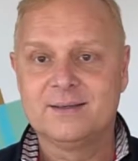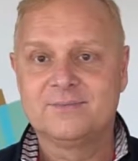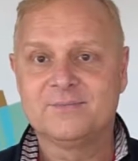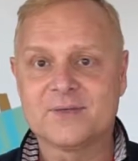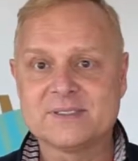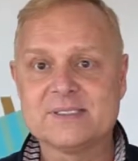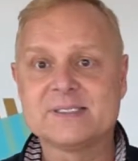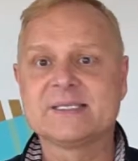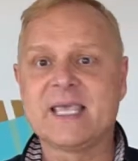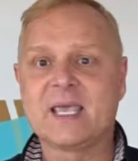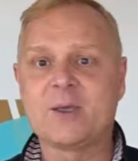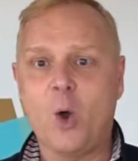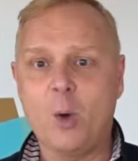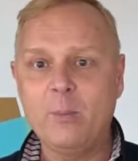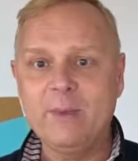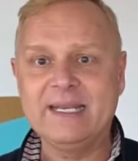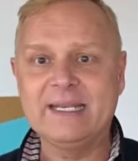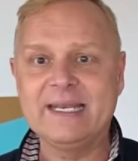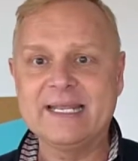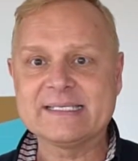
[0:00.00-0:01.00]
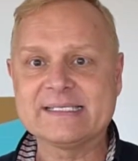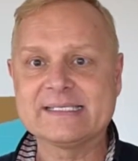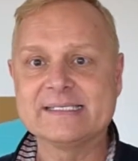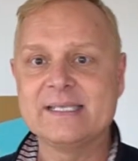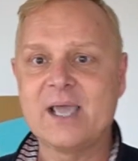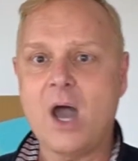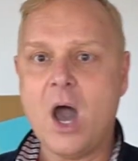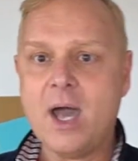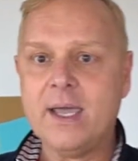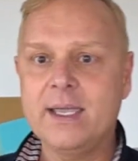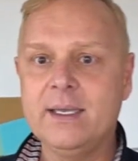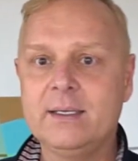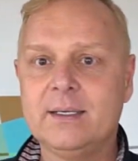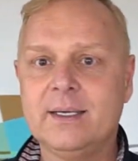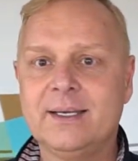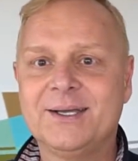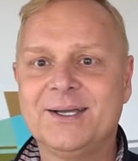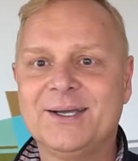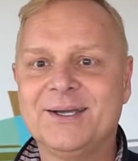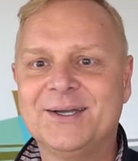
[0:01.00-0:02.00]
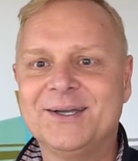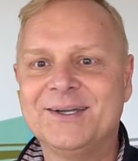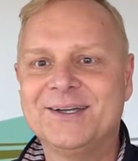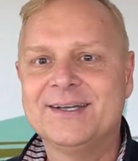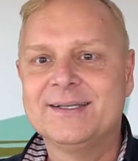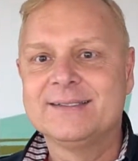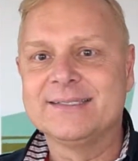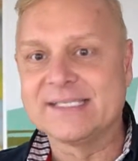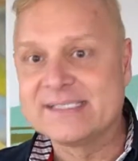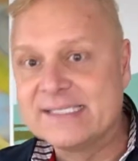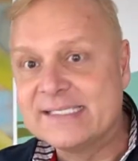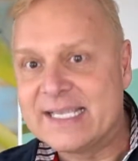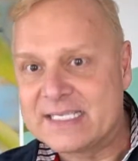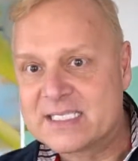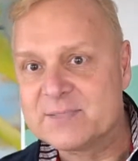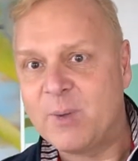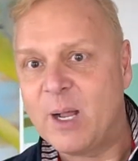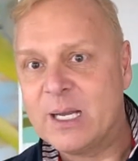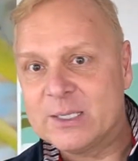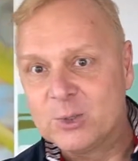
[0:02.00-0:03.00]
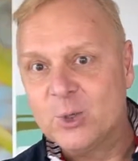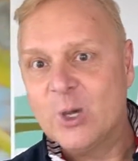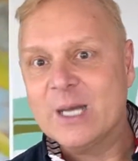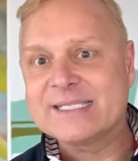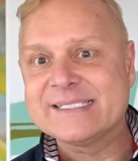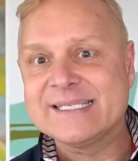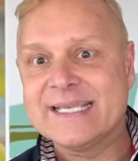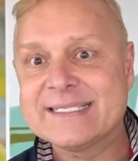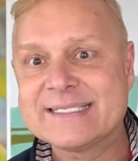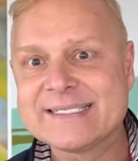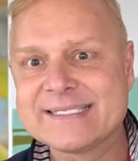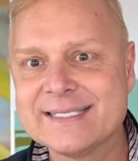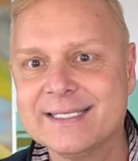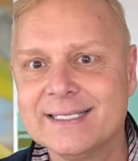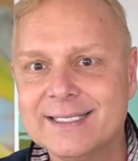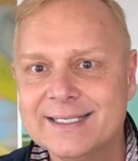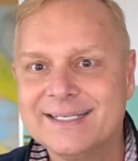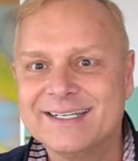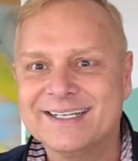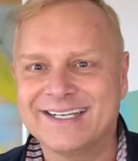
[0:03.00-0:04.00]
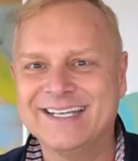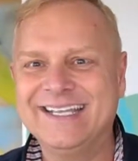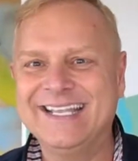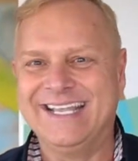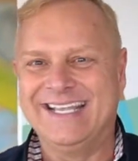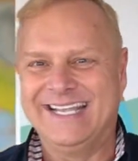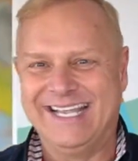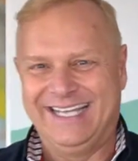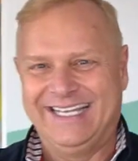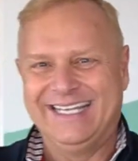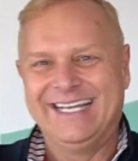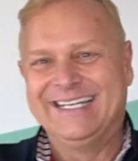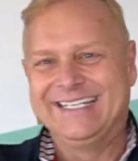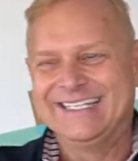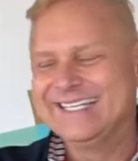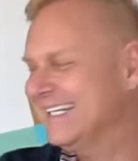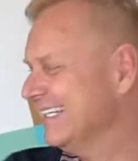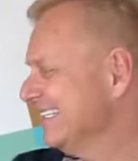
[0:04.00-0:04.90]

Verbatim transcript: Was ist gekommen die letzten Jahre? das, das Internet. sich jetzt bald durchsetzt. So,